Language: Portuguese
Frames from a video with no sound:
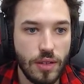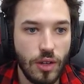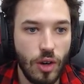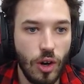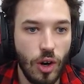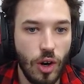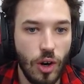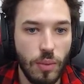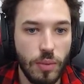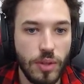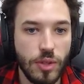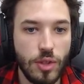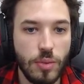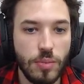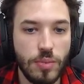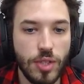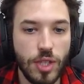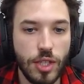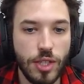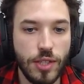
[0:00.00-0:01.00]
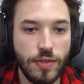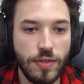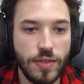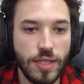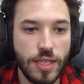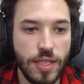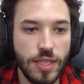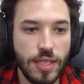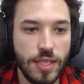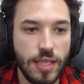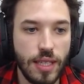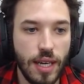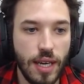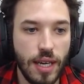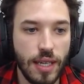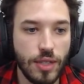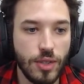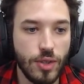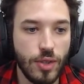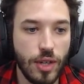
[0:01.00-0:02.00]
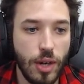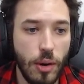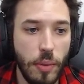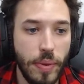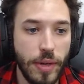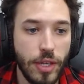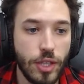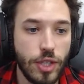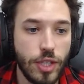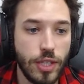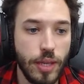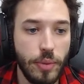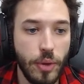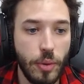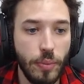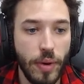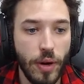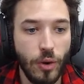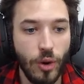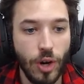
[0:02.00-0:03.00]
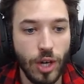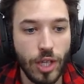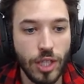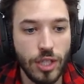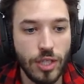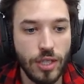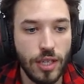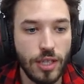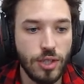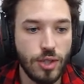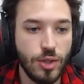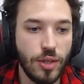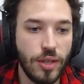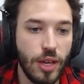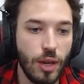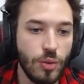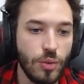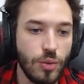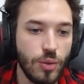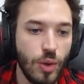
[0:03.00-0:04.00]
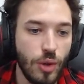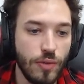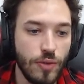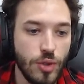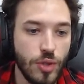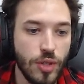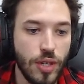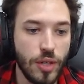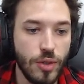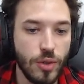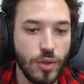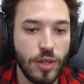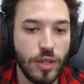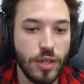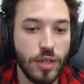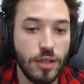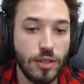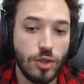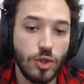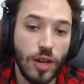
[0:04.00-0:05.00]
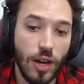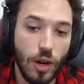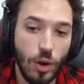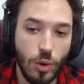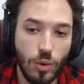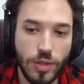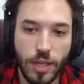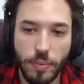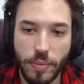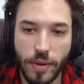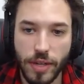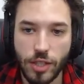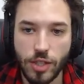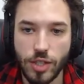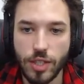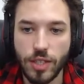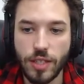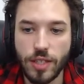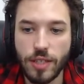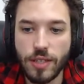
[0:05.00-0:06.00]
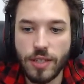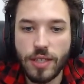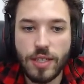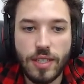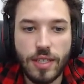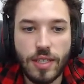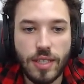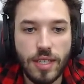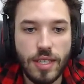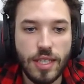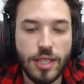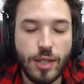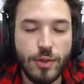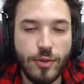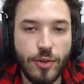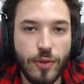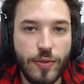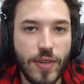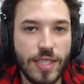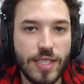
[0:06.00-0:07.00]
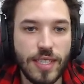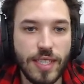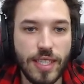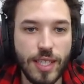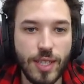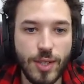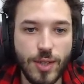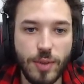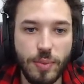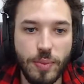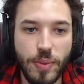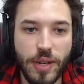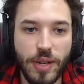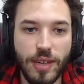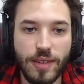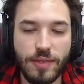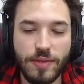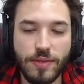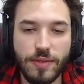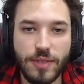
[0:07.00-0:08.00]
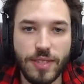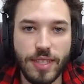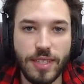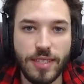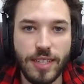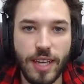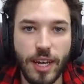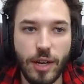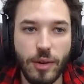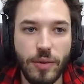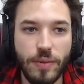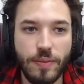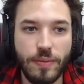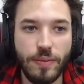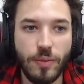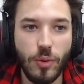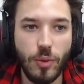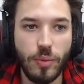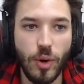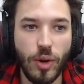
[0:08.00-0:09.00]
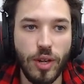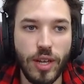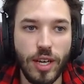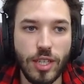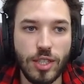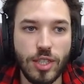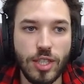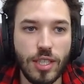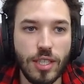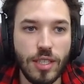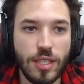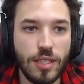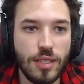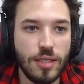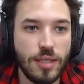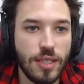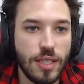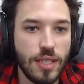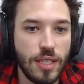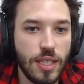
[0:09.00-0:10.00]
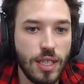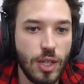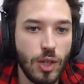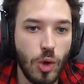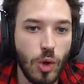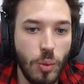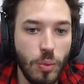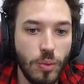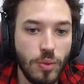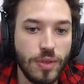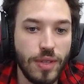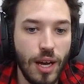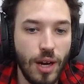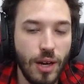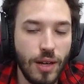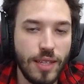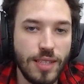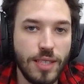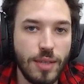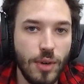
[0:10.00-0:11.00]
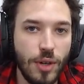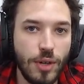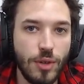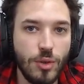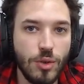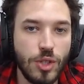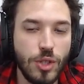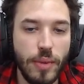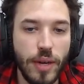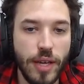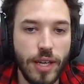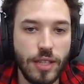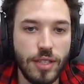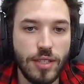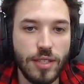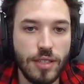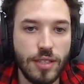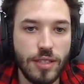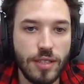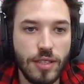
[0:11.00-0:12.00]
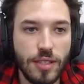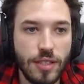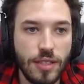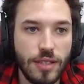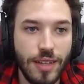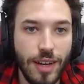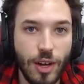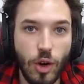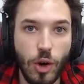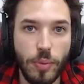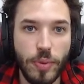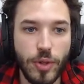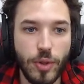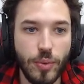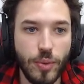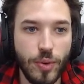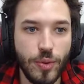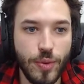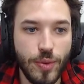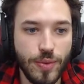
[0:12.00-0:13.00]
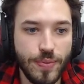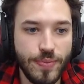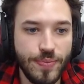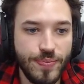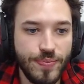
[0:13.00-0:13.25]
Ó, meus objetivos iniciais. Jogar uma partida, abrir um pacote, adicionar um novo jogador e jogar outra partida. Então vou fazer isso para vocês darem uma olhadinha em como tá esse modo Ultimate da Copa do Mundo.